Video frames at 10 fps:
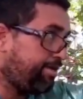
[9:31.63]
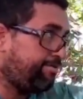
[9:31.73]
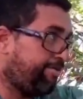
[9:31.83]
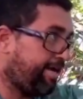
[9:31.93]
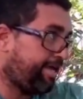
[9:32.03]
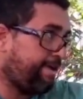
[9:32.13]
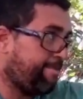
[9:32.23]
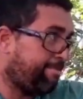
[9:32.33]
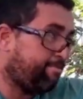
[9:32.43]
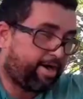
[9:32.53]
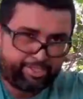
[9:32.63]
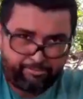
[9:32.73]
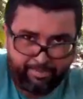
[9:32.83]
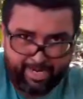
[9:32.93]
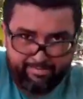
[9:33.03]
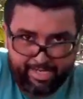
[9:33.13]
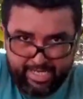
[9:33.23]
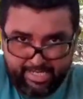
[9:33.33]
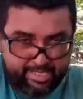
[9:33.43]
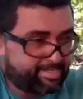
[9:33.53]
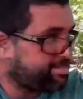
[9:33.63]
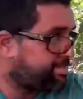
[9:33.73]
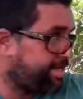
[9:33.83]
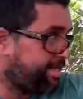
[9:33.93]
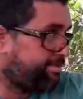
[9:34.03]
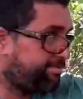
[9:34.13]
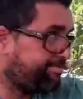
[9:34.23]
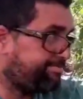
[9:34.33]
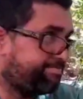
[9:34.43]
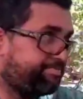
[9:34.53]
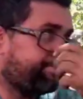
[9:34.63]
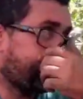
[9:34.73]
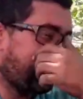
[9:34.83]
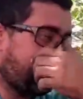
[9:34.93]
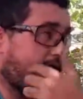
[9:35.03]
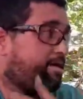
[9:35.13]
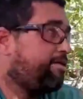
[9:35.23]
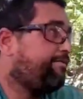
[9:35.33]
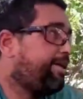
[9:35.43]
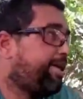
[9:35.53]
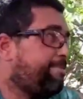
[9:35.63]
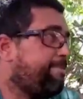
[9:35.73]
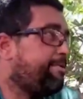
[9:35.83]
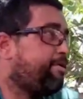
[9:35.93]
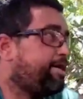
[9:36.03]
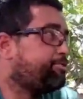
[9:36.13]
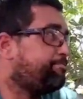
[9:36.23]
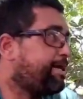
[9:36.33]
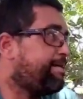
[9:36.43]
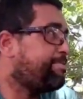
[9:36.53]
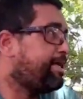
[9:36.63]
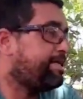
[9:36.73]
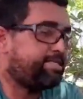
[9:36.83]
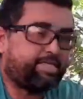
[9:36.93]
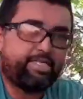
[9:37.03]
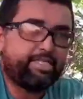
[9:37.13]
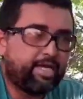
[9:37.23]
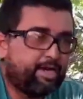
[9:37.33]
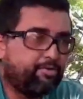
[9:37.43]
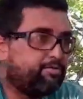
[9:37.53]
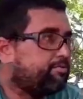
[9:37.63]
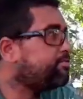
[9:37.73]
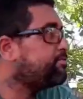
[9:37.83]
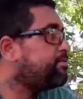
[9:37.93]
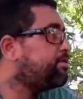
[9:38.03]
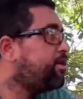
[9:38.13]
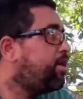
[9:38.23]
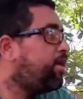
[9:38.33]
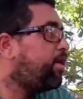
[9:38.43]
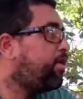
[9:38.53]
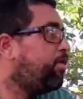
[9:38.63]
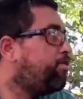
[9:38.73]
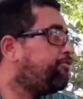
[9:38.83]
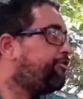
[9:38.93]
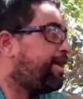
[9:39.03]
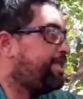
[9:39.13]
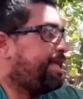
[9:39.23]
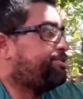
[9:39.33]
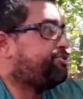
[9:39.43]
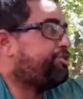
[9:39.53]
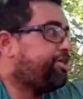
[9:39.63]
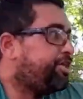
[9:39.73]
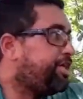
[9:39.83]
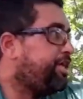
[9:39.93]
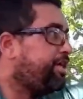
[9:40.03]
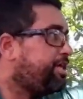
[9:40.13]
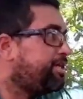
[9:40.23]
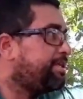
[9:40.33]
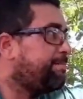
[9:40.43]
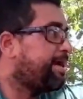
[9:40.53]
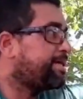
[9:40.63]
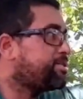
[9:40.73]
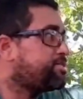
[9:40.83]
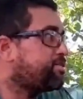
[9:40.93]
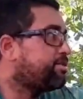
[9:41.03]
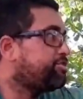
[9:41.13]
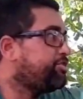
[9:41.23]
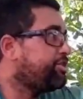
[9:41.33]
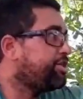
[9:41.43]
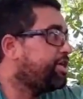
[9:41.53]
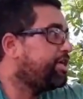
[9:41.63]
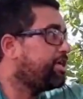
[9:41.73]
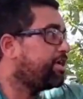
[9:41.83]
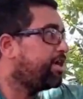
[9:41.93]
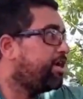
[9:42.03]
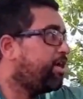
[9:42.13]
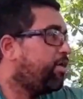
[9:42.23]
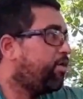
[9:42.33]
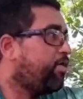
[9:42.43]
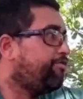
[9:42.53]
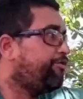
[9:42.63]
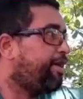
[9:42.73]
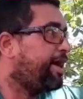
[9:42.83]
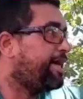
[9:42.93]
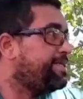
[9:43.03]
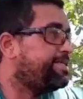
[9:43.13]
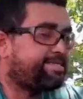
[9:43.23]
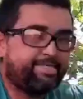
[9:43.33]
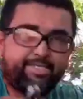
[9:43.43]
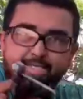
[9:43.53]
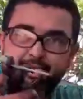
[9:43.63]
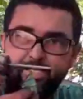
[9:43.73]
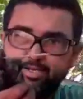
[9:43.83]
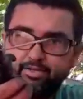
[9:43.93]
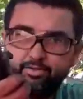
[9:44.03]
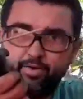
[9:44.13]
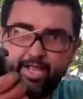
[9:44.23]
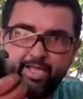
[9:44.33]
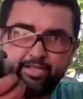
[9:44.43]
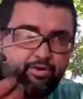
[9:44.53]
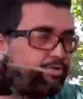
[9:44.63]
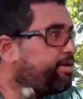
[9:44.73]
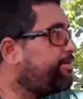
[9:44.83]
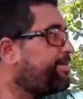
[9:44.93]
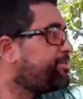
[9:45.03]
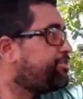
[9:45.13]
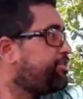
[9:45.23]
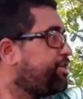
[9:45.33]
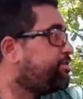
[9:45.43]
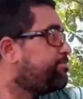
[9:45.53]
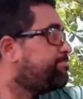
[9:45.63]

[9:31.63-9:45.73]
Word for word: vai queimar a borracha do para-brisa, certo? Vai queimar a borracha do para-brisa. Então, ou faz na TIG, na máquina de solda TIG, ou faz no eletrodo revestido.